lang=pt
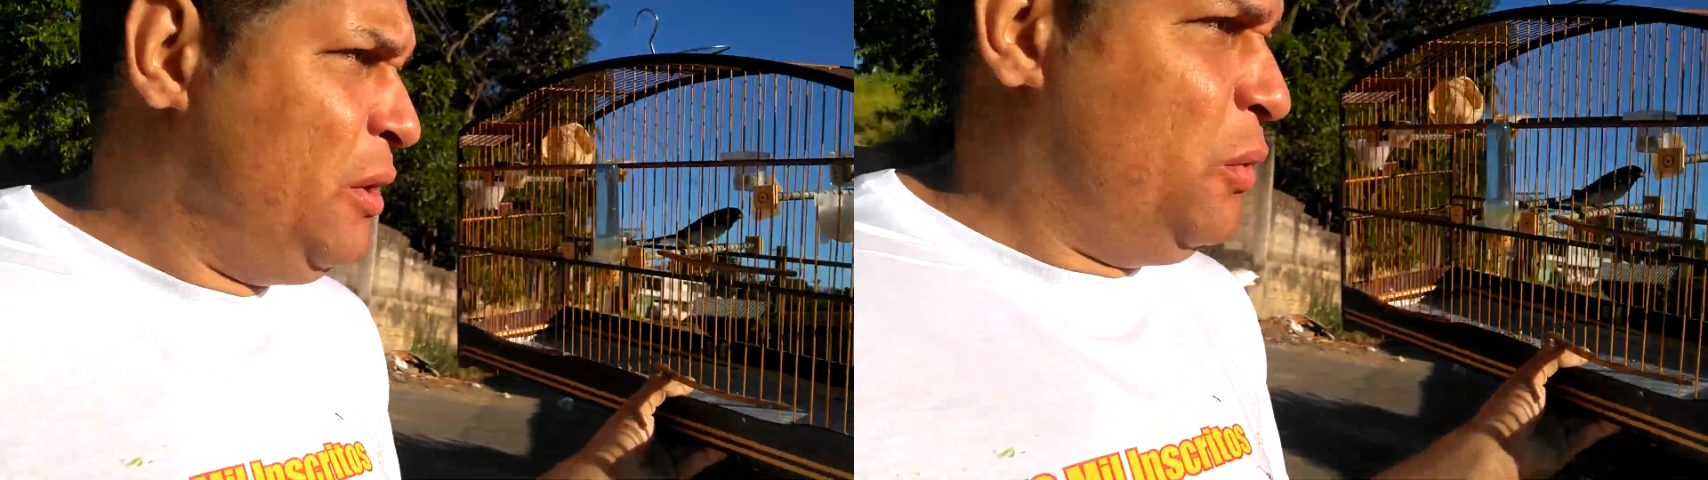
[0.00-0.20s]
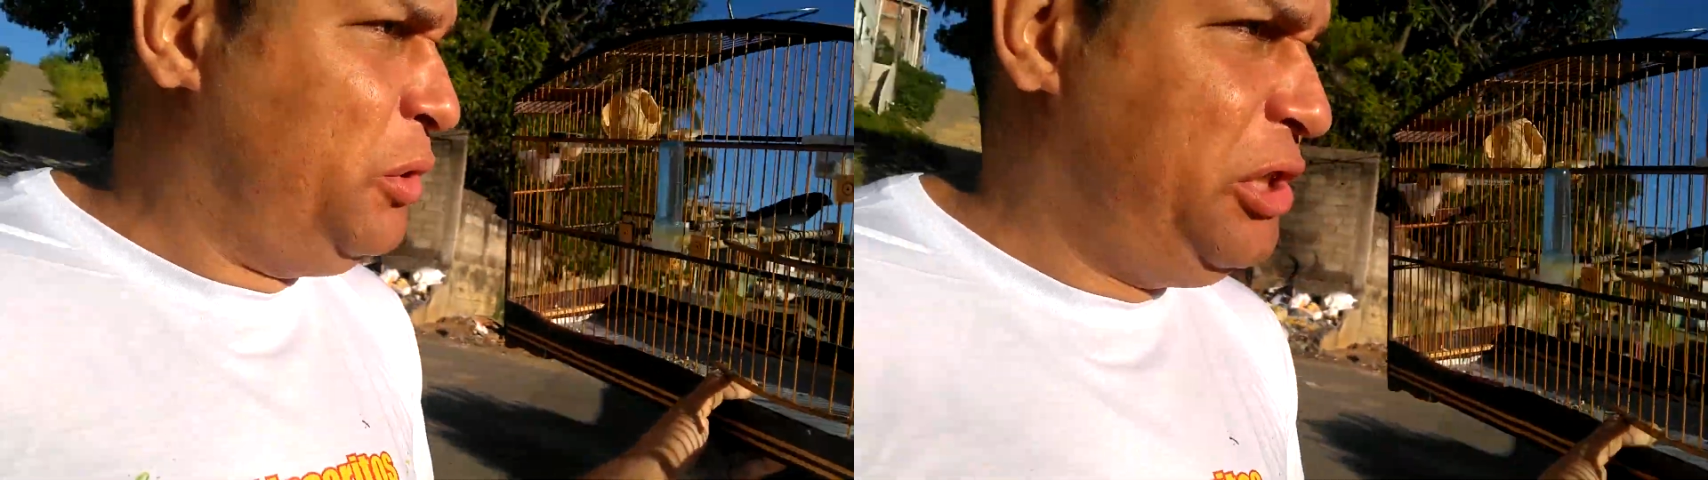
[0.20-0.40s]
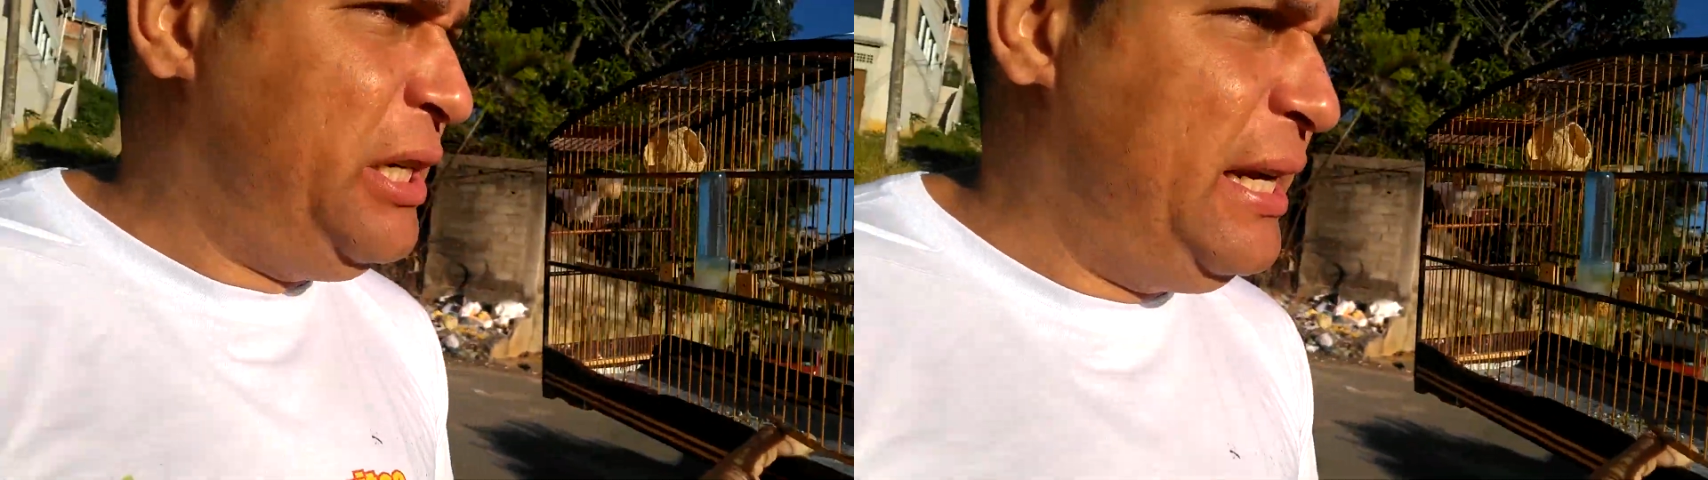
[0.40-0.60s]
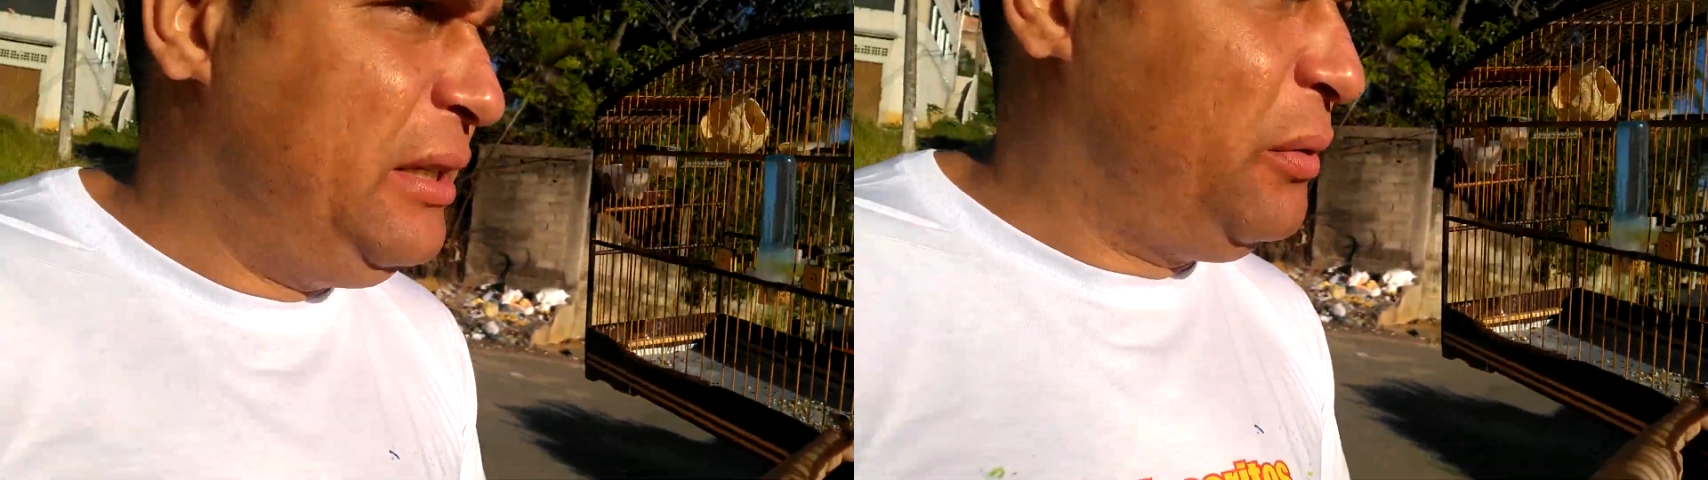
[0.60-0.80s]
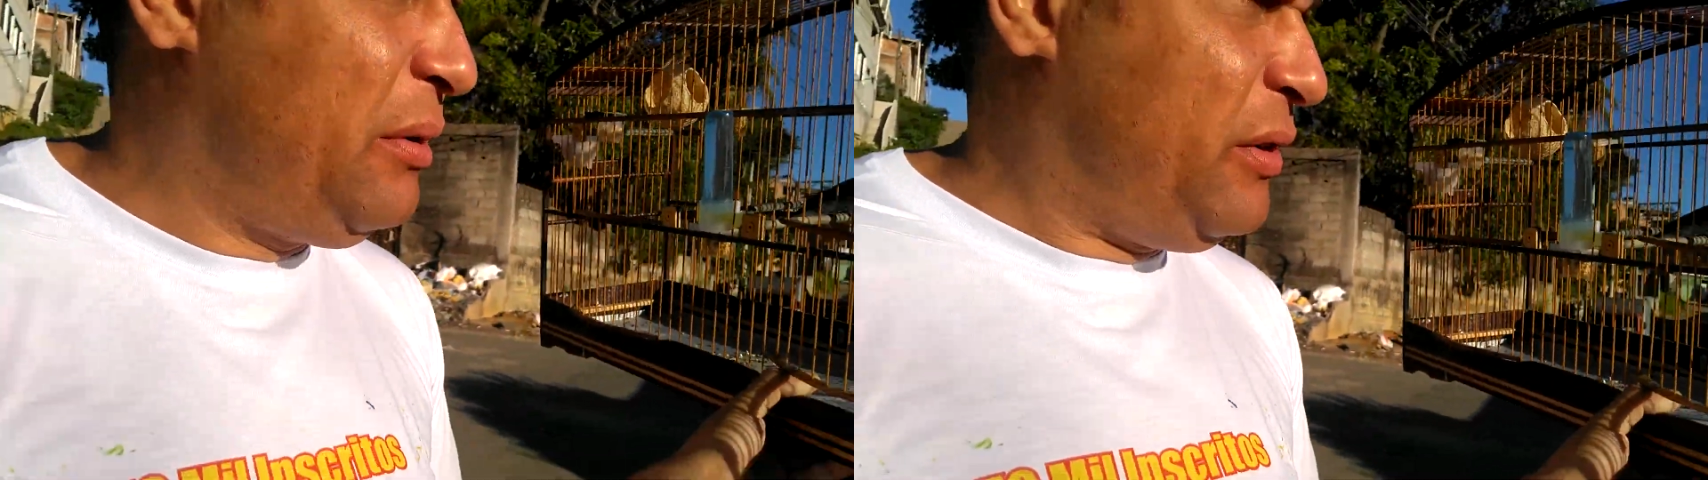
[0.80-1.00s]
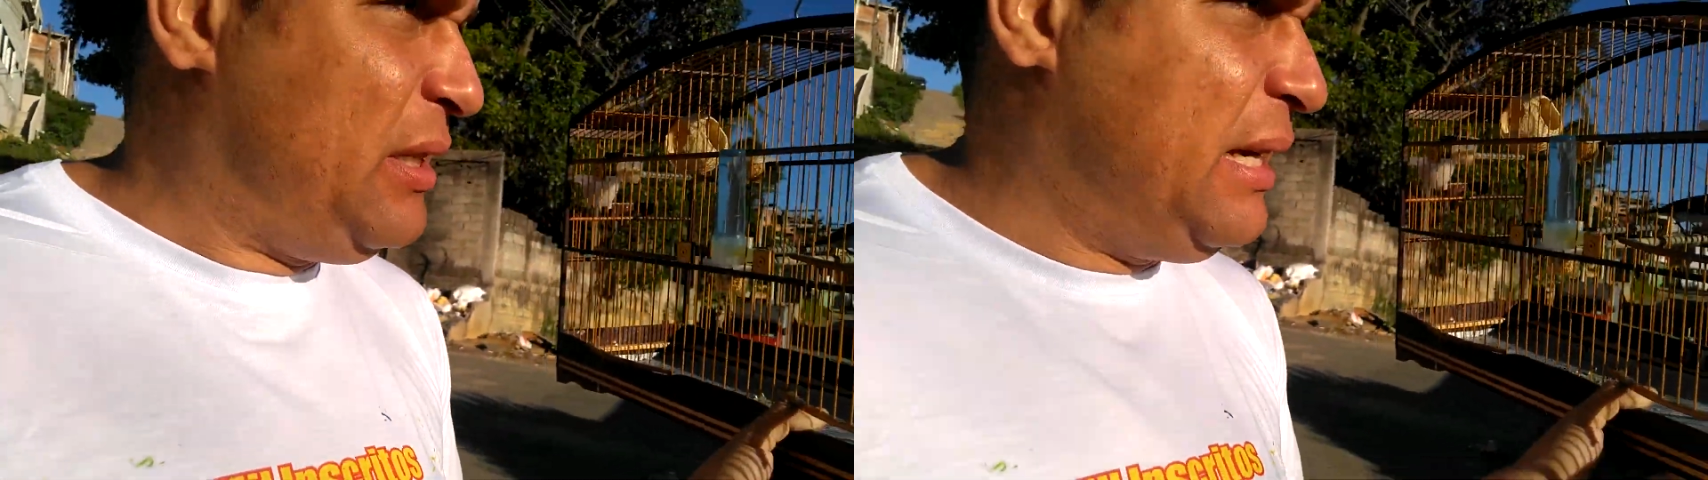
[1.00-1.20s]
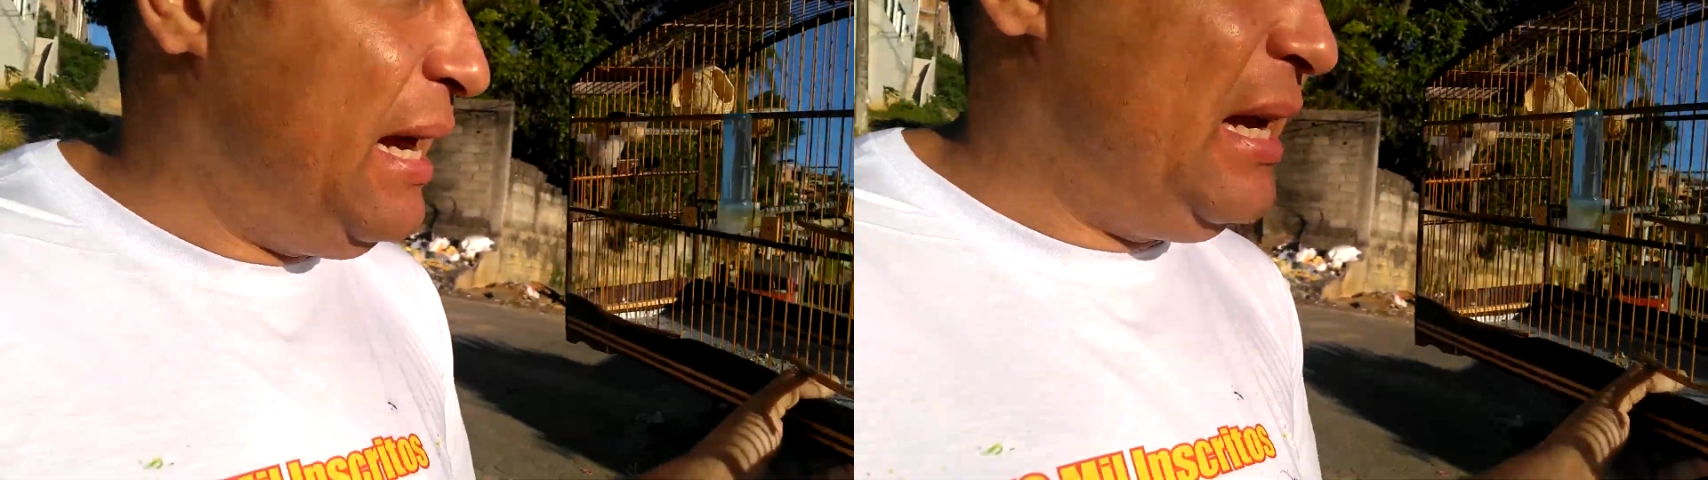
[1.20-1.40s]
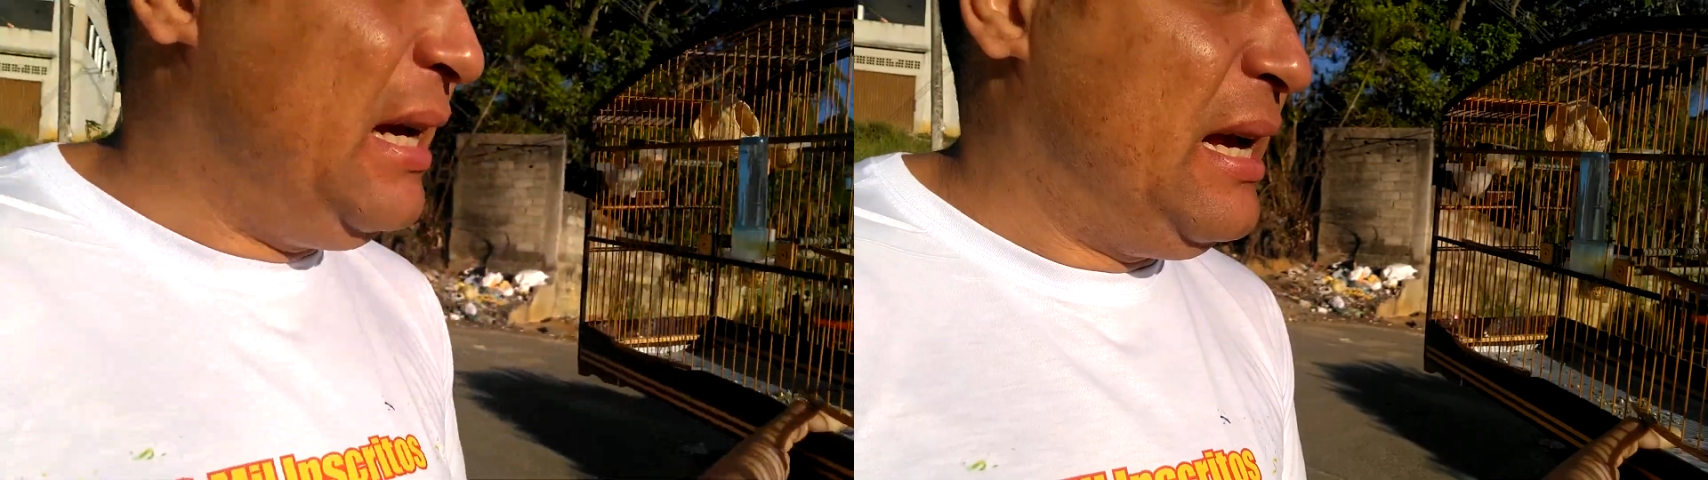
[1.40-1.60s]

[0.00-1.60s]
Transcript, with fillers: o jeito que você carrega a